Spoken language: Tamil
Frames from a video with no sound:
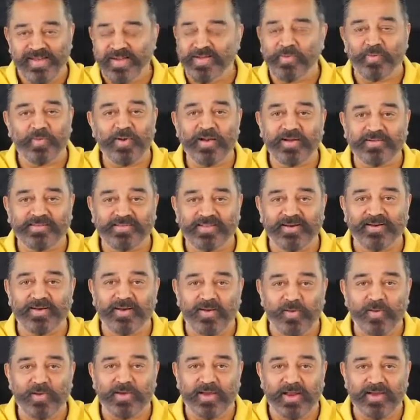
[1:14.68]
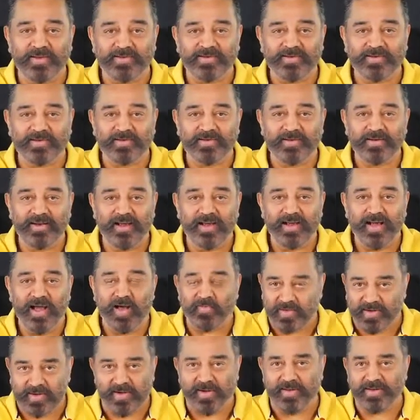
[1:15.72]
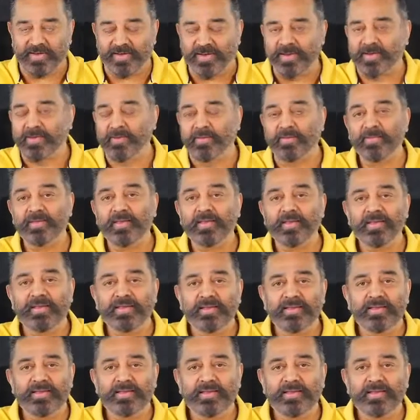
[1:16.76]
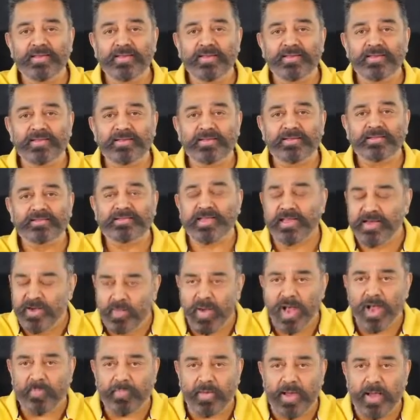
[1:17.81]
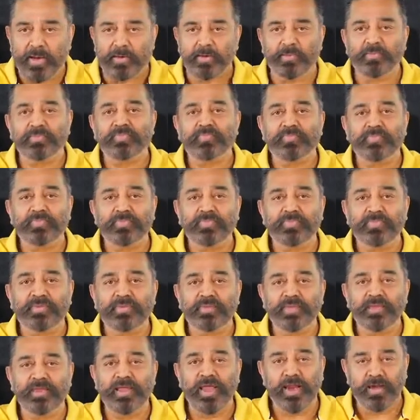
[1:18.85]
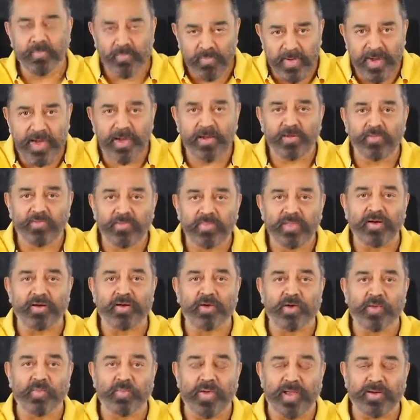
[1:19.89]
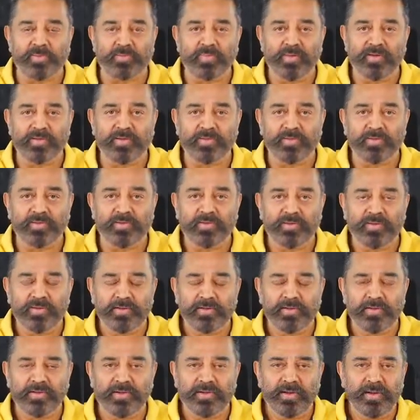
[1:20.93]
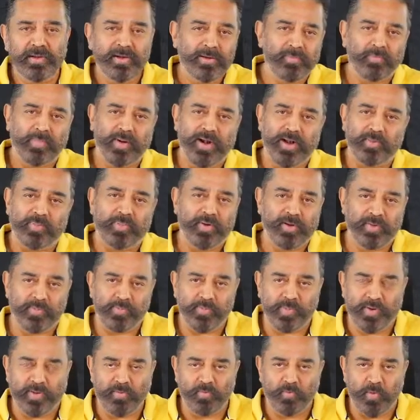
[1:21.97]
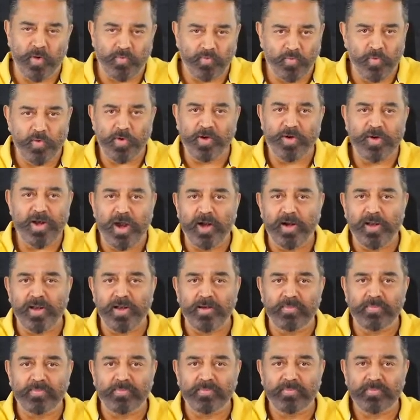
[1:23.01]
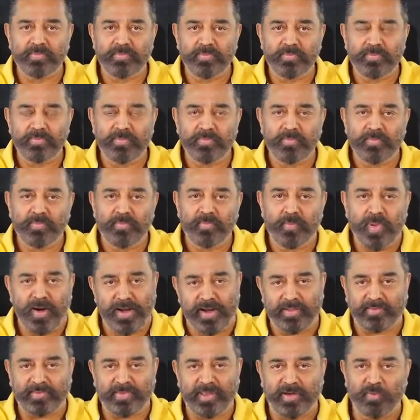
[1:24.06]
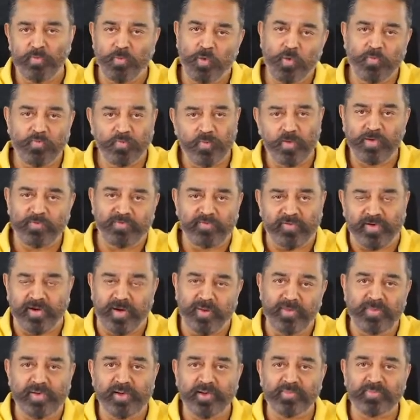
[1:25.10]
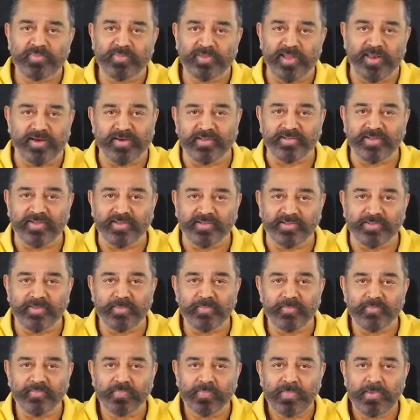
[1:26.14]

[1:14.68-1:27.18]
இயக்குனர் திரு லோகேஷ் அவர்களுக்கு சினிமா பாலும் என்மேலும் இருக்கும் அன்பு படப்பிடிப்பின் ஒவ்வொரு நாளிலும் படத்தின் ஒவ்வொரு ஃப்ரேமிலும் தெரிந்தது